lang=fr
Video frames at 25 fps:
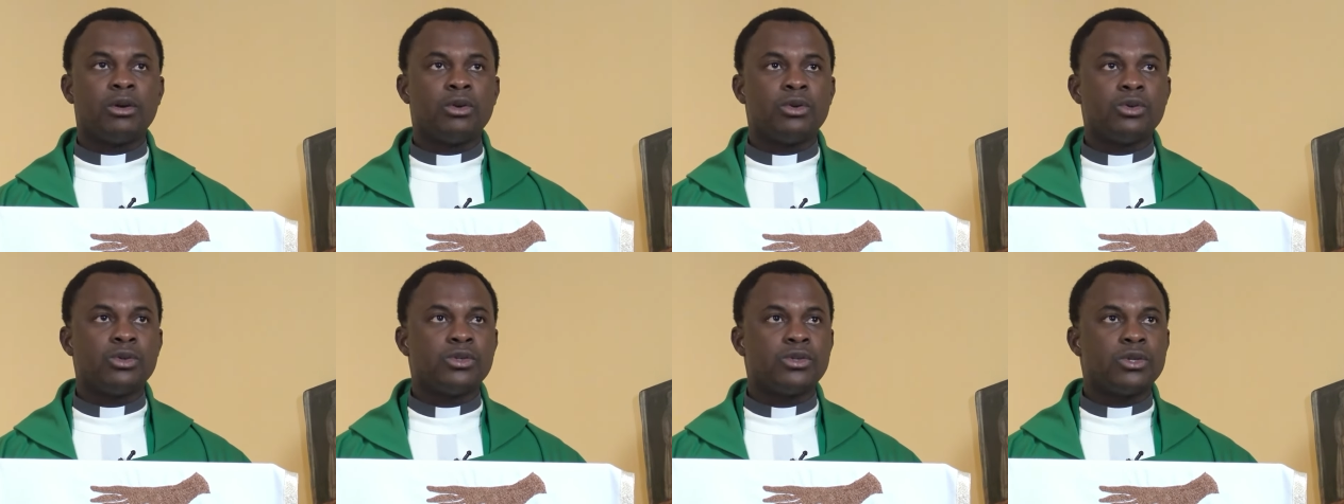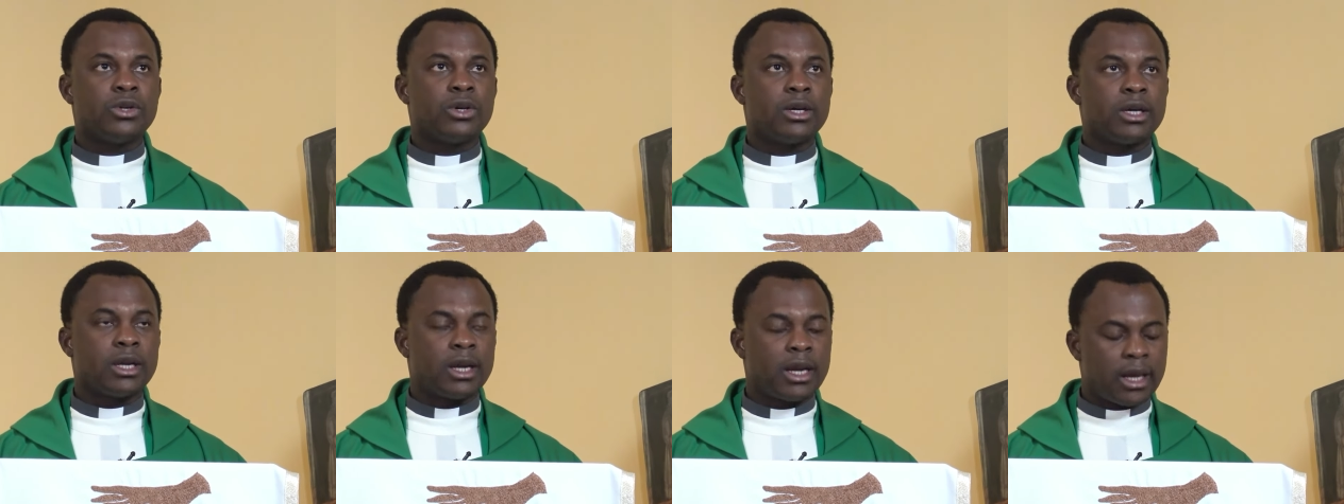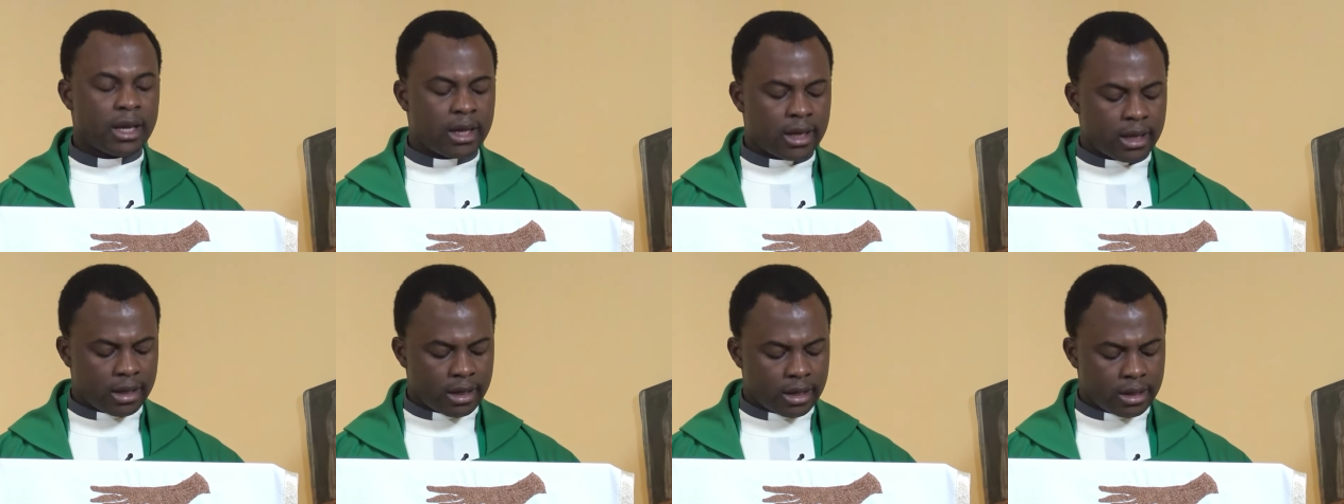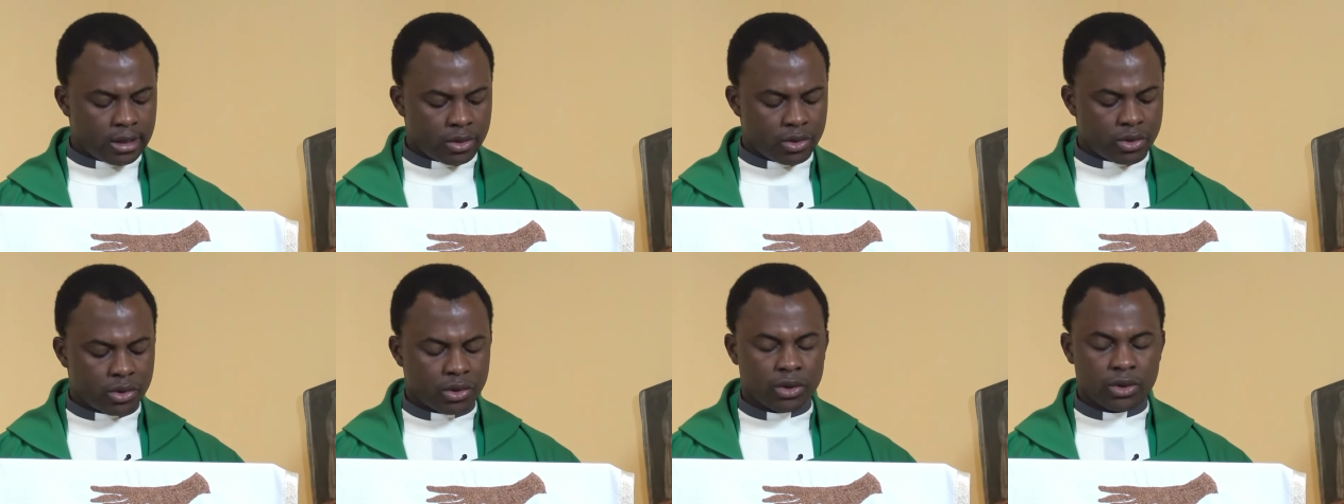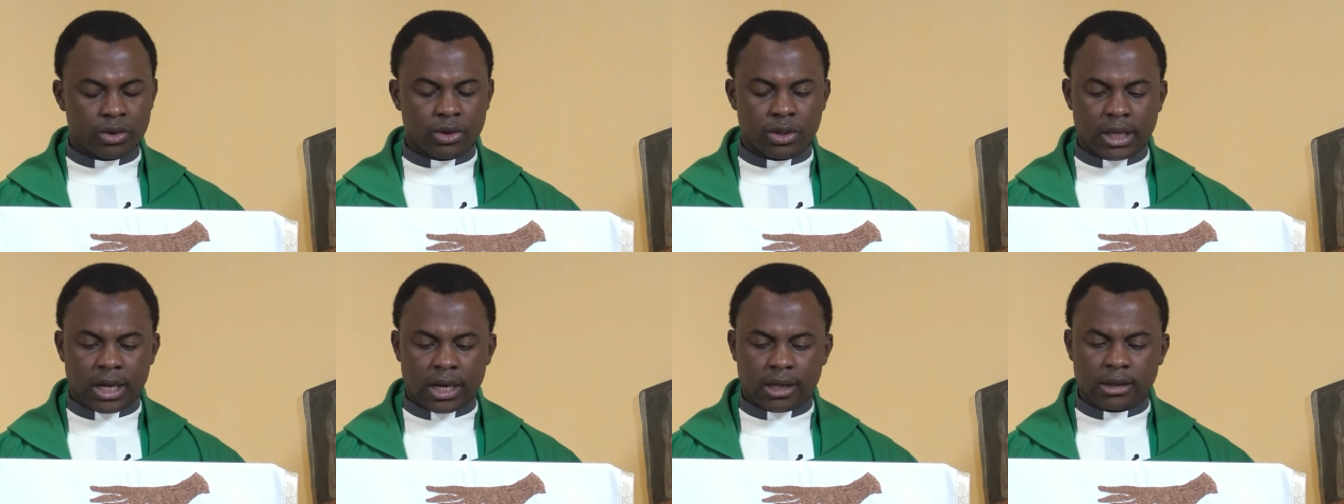le secret te le
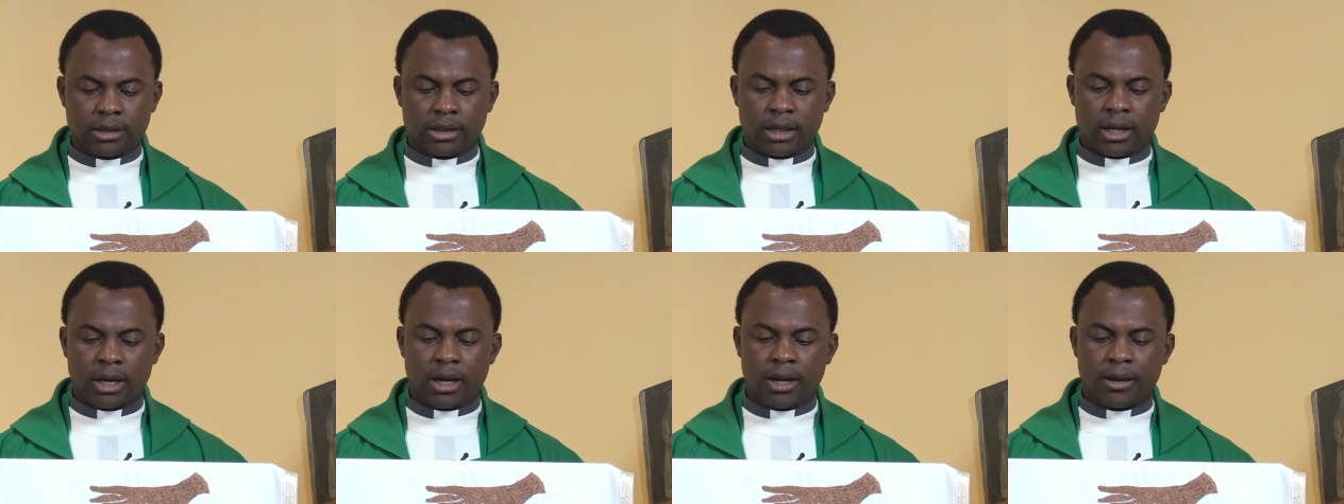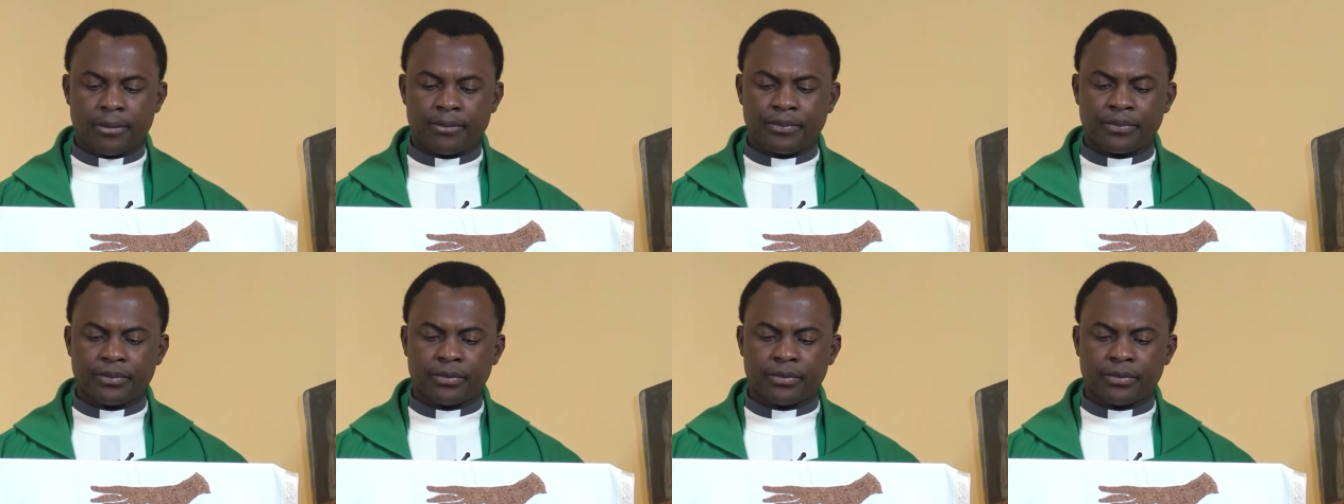rendra.